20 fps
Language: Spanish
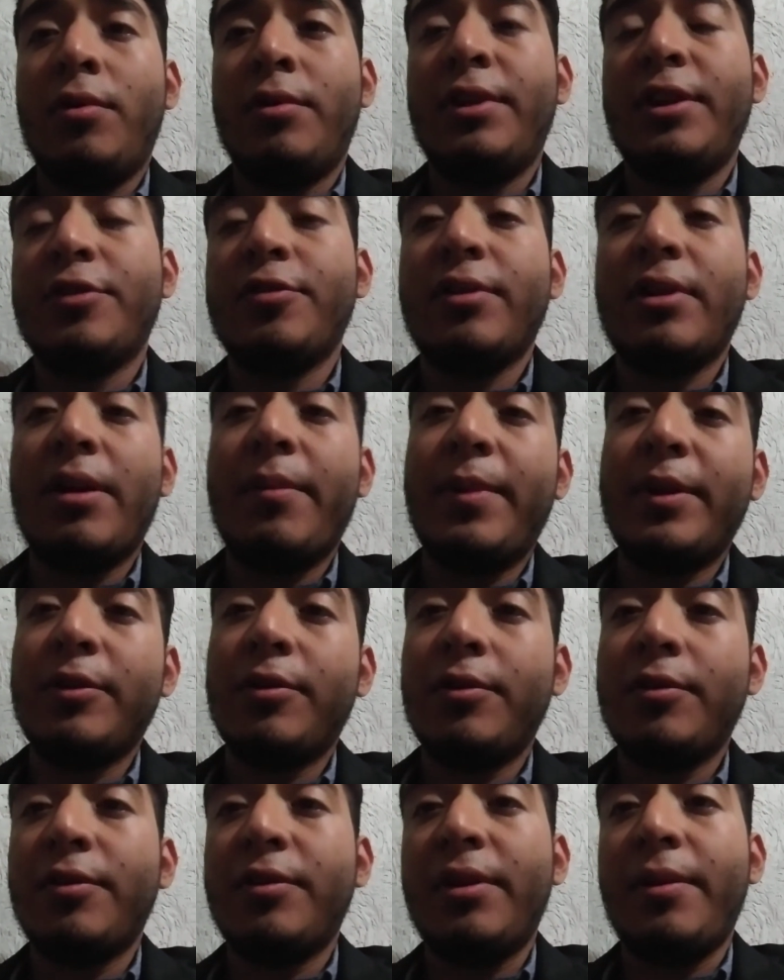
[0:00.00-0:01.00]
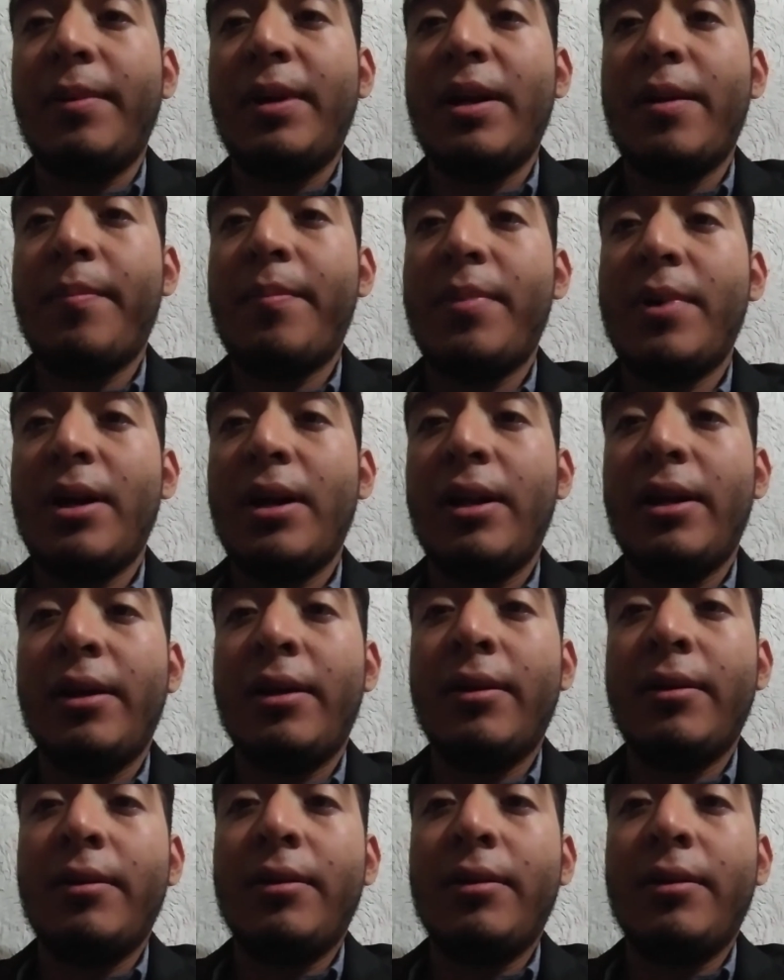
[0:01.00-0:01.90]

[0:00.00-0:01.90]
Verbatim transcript: dichos elementos nos servirán para